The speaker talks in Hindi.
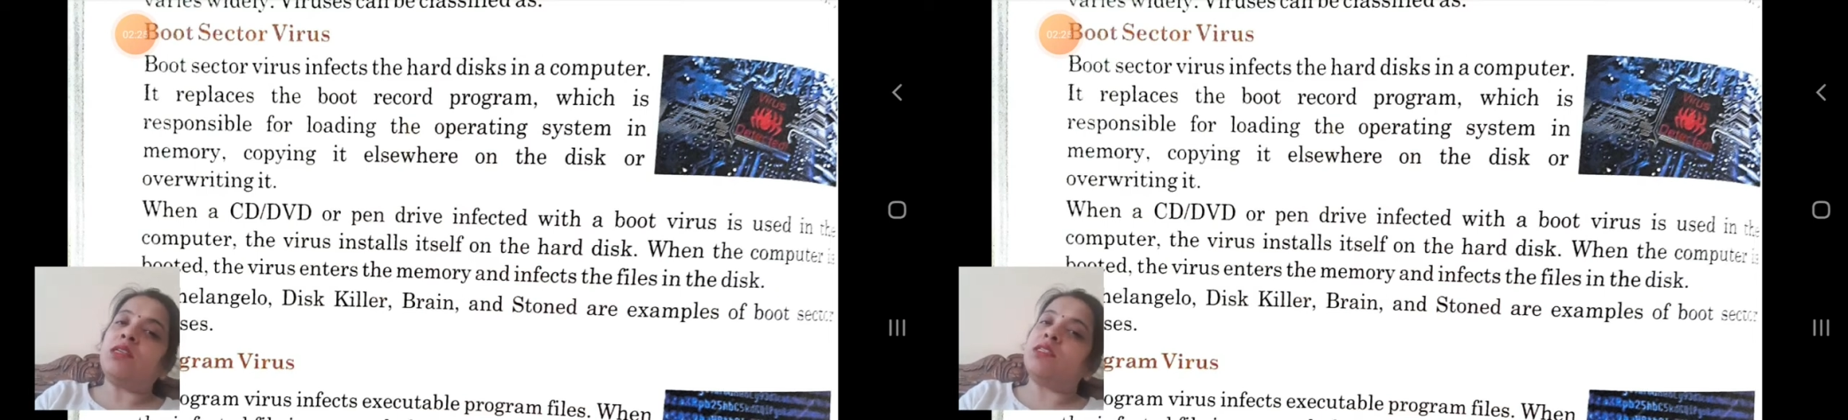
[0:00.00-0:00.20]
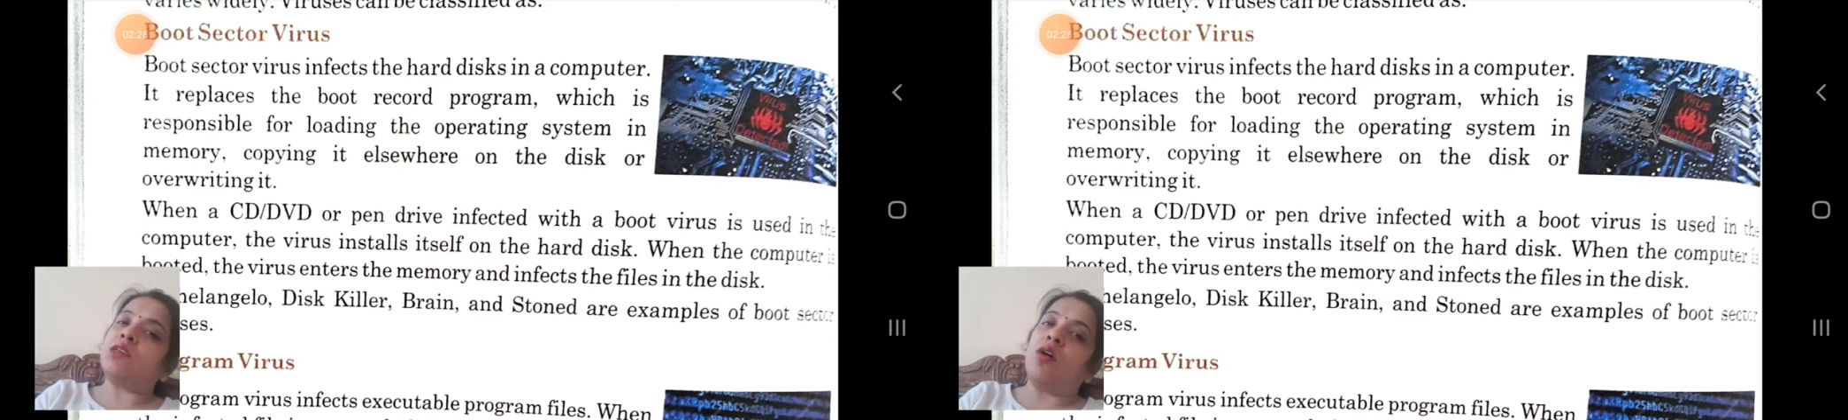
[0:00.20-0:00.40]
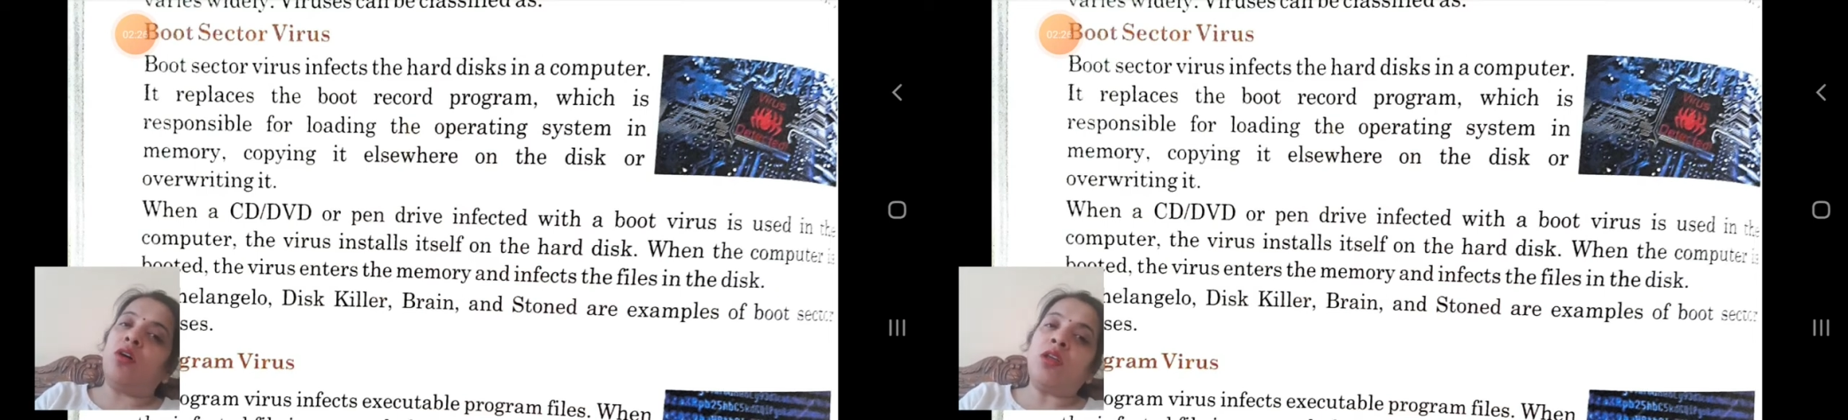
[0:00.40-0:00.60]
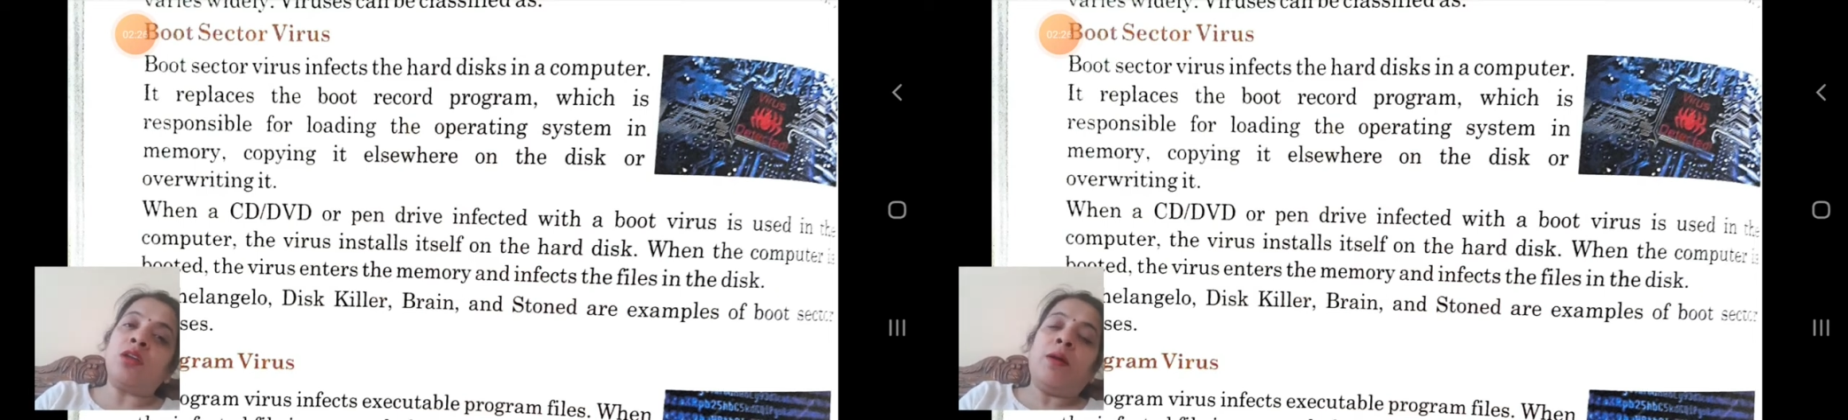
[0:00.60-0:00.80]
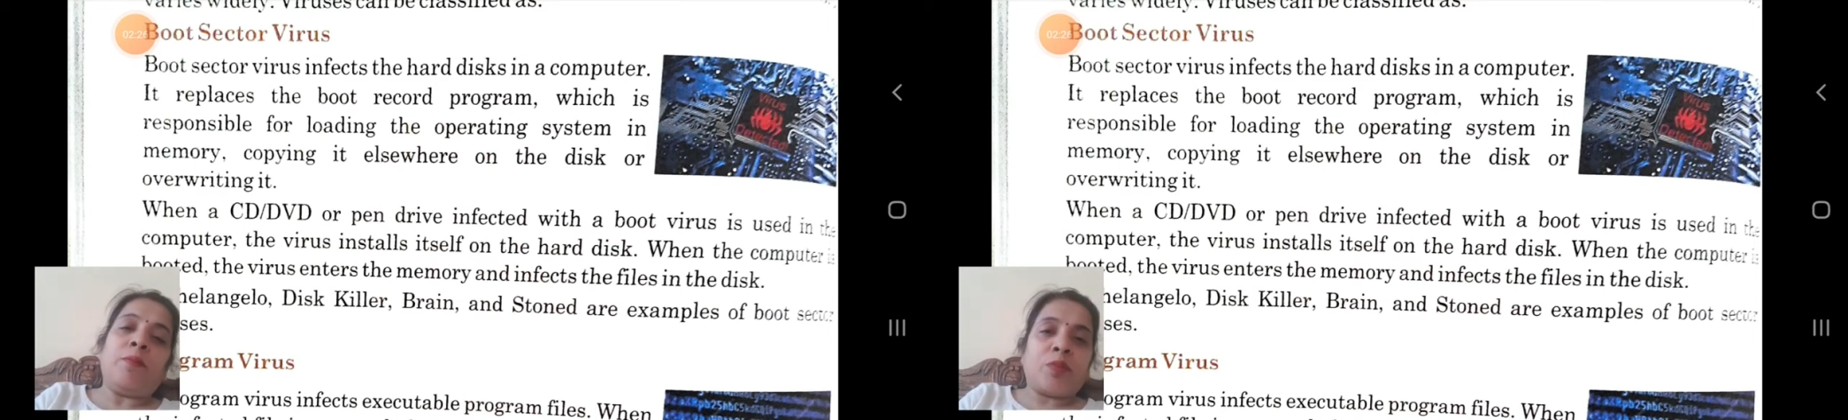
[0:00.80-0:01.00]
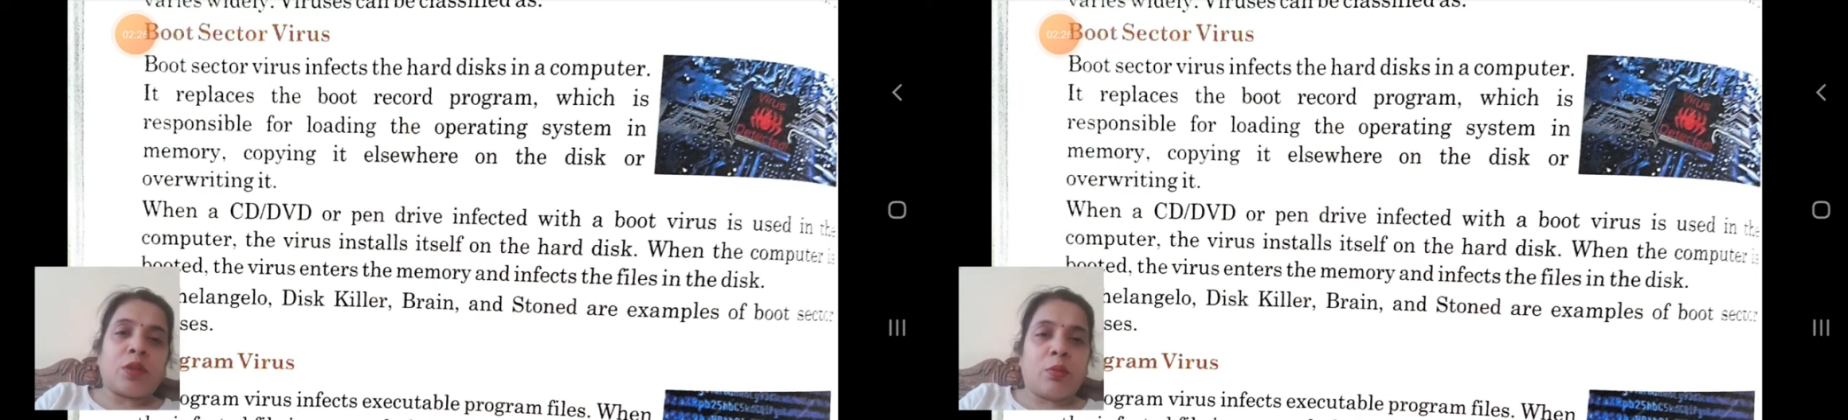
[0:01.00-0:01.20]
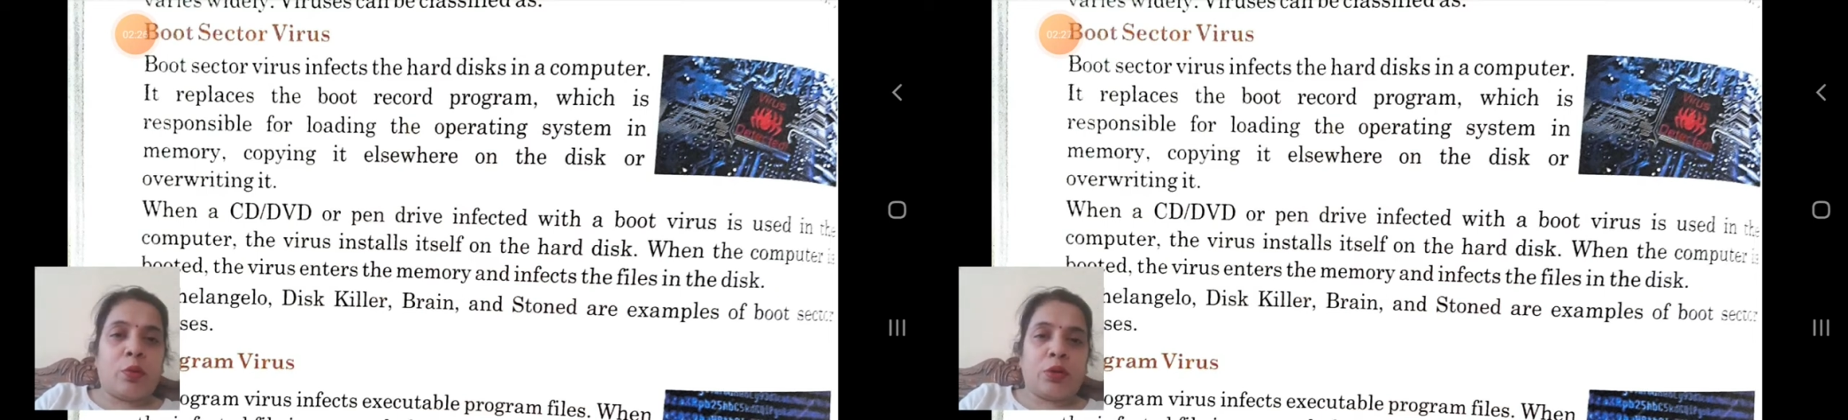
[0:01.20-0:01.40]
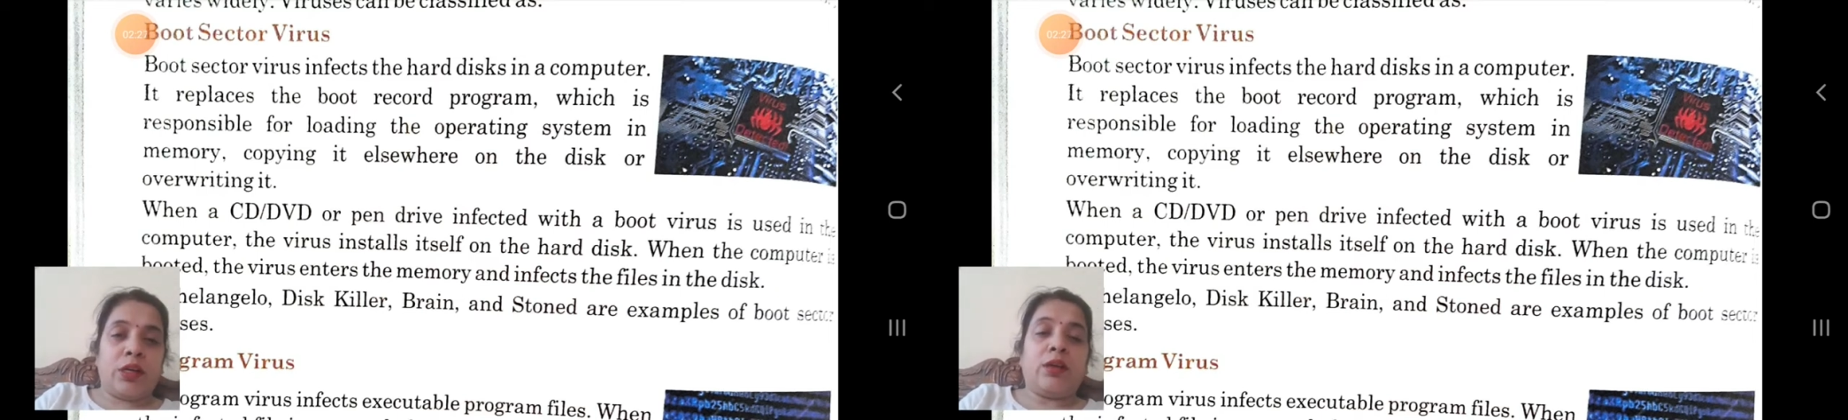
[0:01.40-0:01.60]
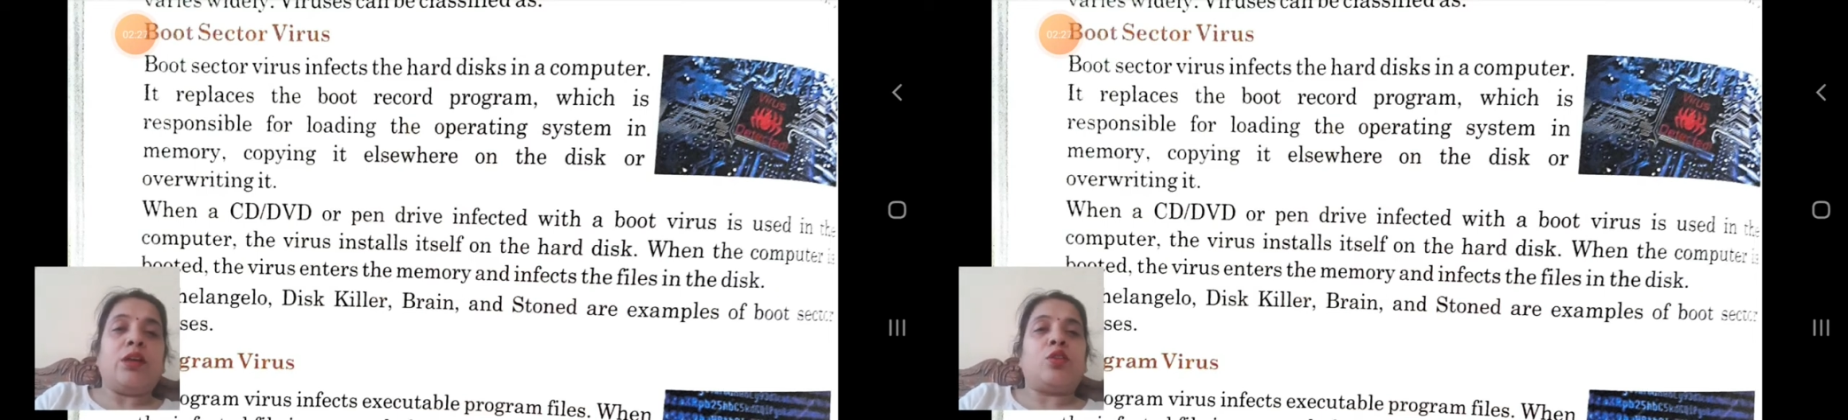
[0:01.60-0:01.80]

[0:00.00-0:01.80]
इज़ कॉल्ड बूटिंग